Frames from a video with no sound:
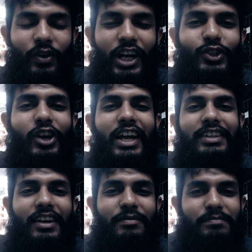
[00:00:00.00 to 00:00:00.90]
হঠাৎ করে
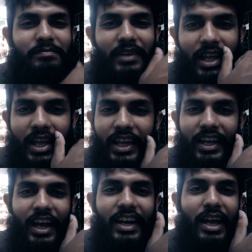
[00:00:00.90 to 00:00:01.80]
একটা
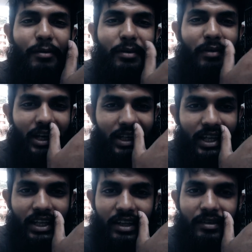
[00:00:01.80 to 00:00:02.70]
গাড়ি আমাকে মেরে
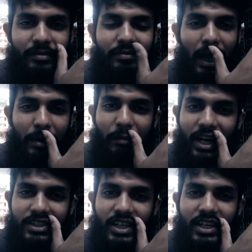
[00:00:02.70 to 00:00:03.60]
দেয় আমি
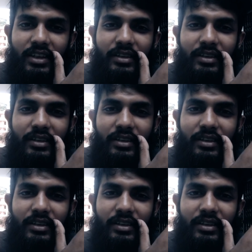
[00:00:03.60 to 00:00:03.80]
মারা যাই